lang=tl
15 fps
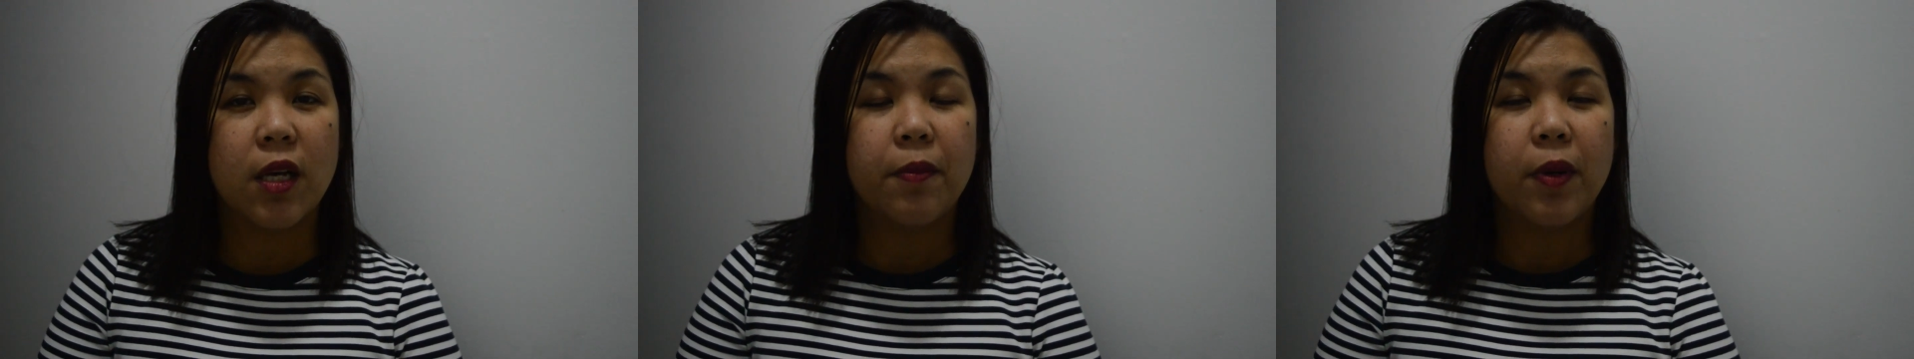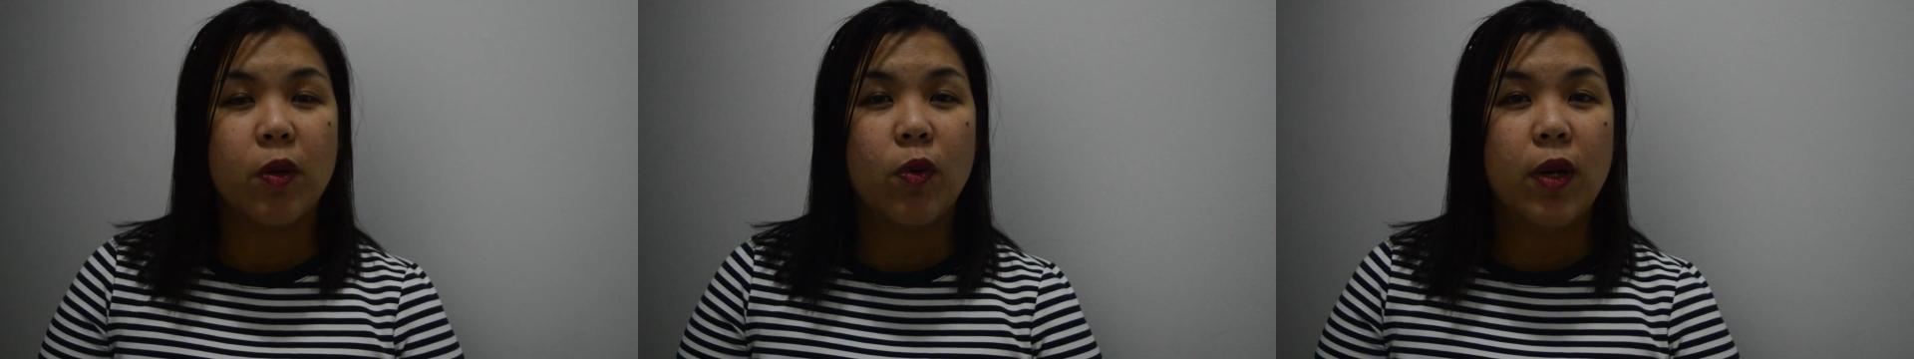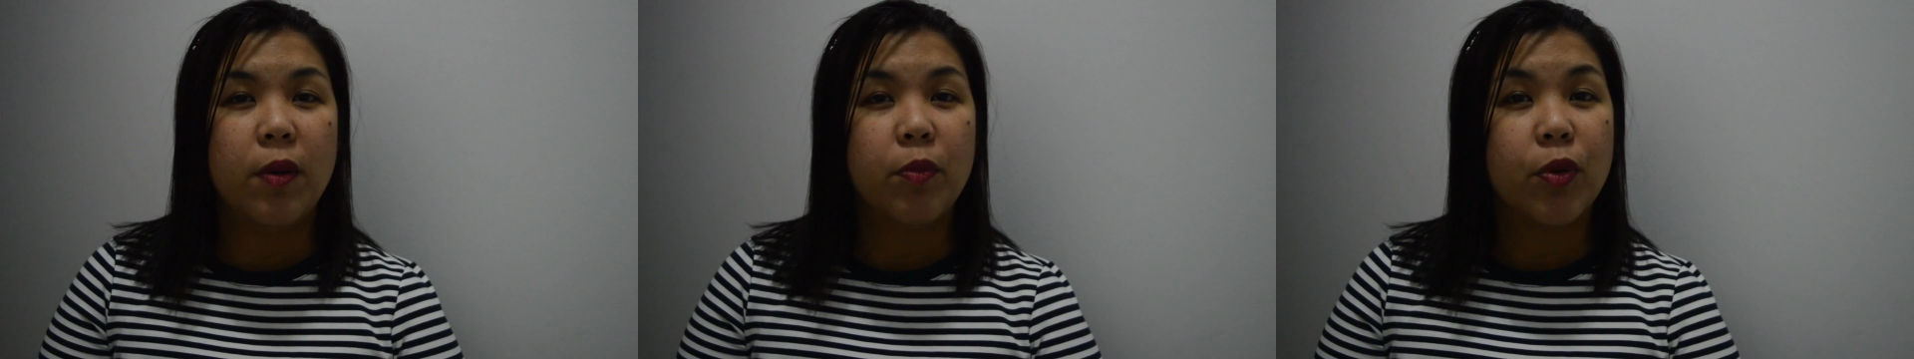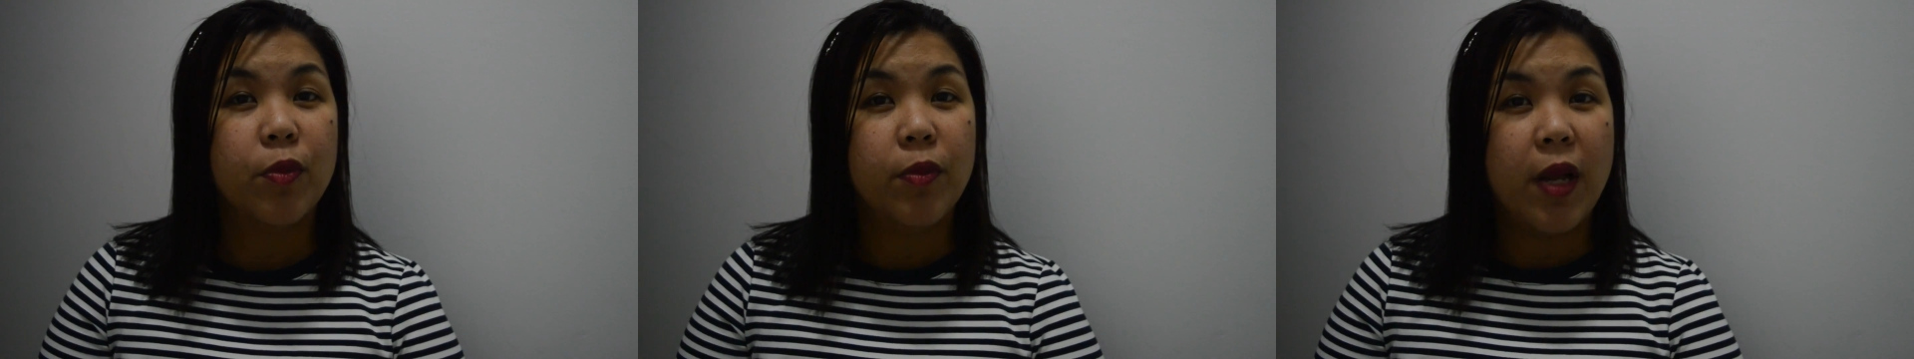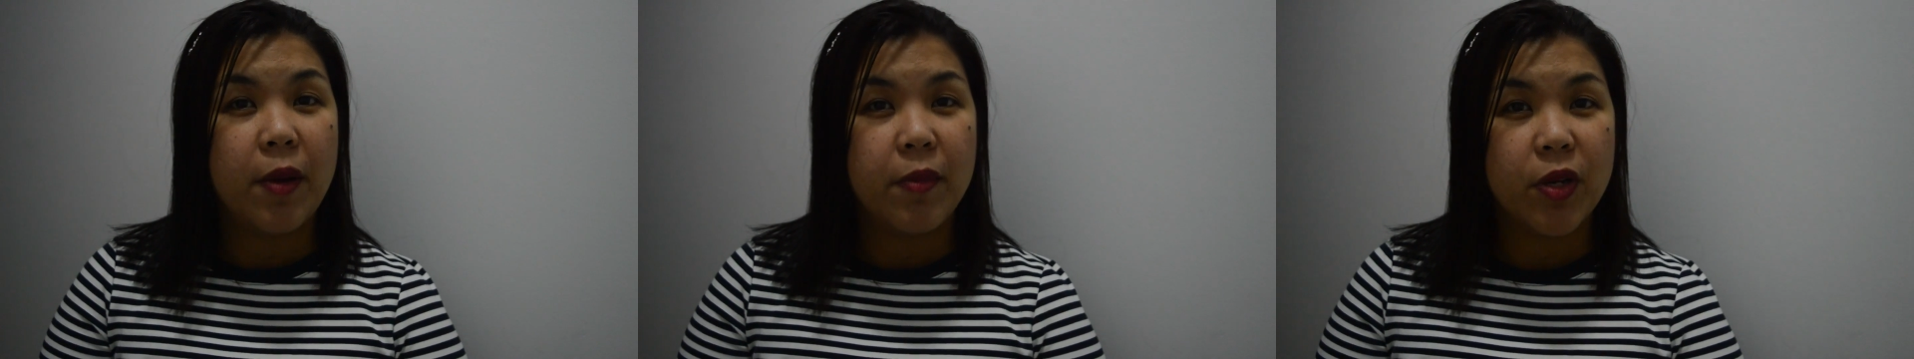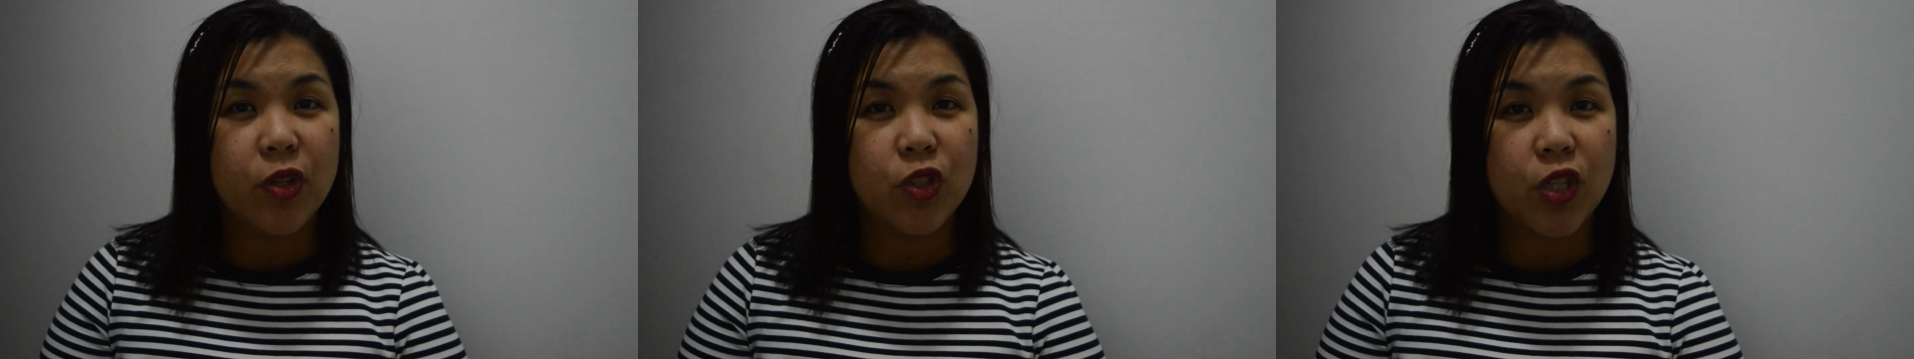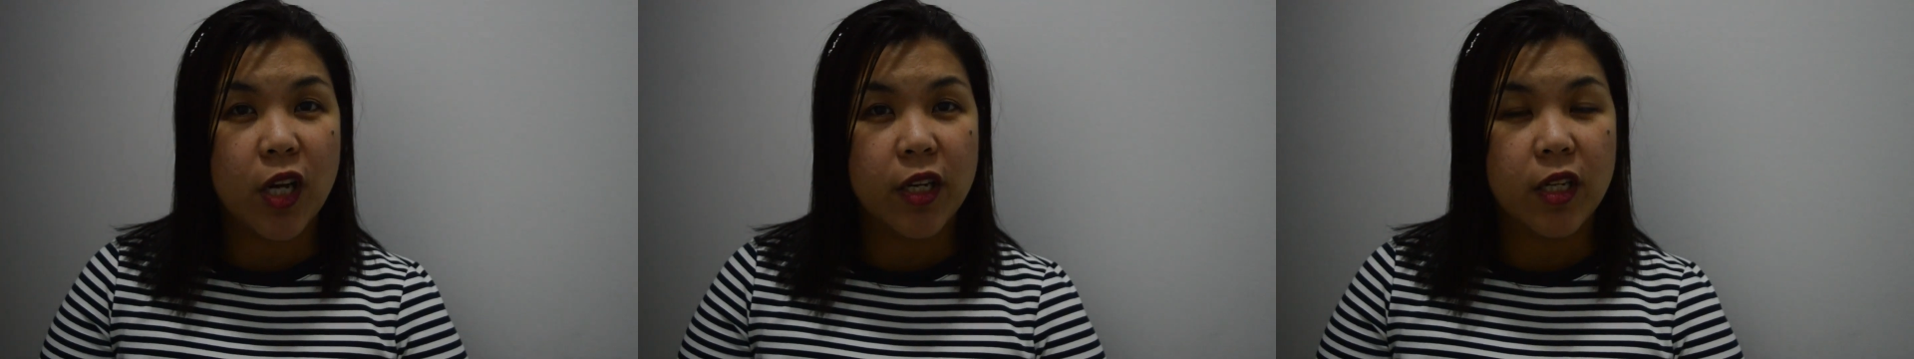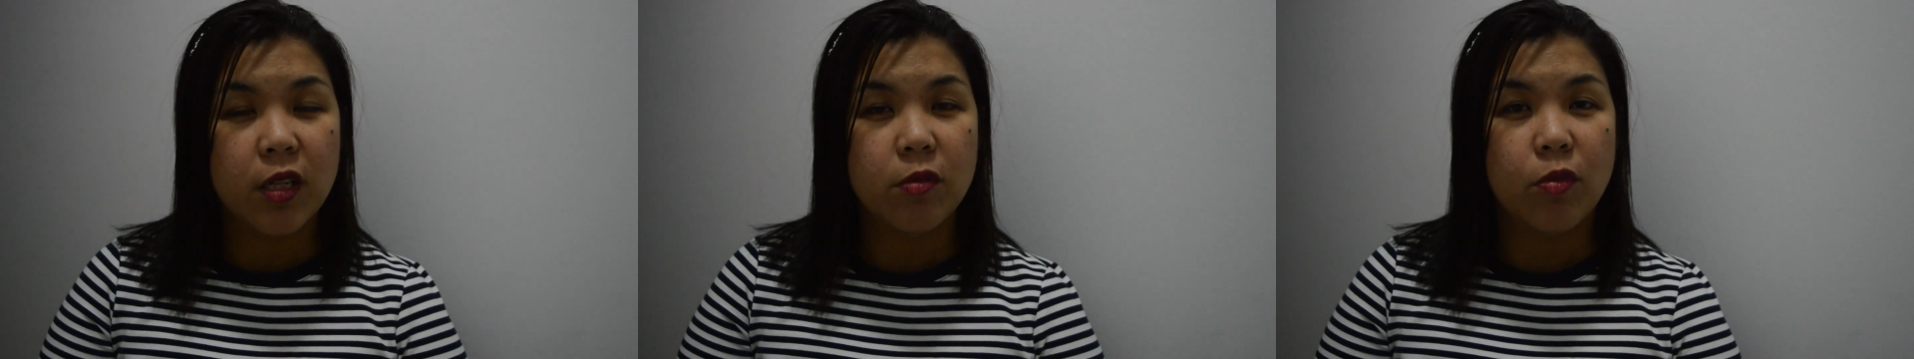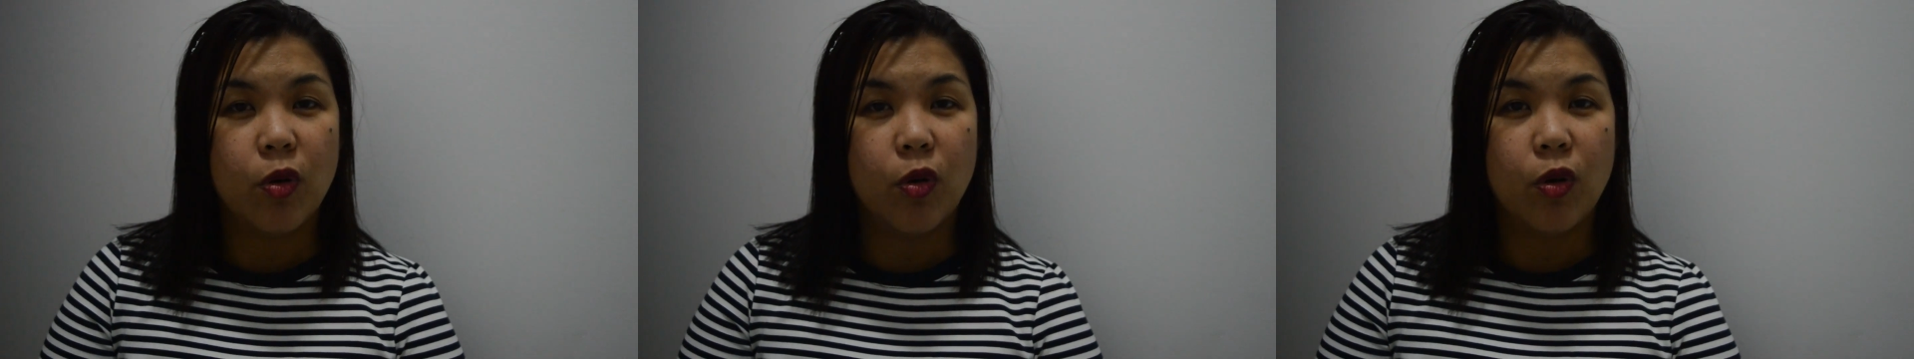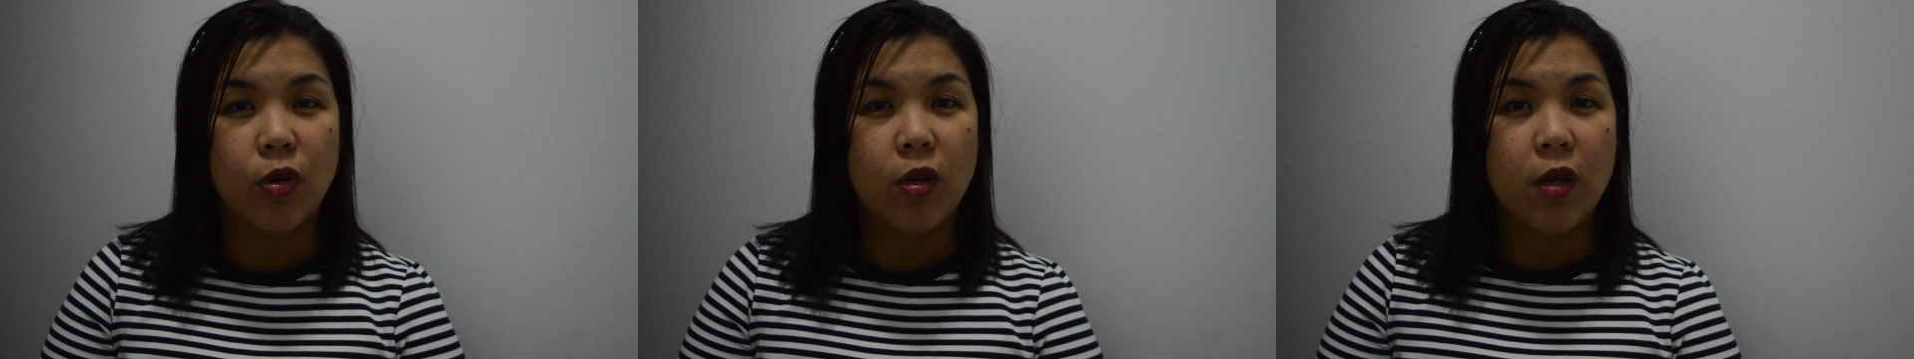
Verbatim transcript: kapag walang problema yung channel mo,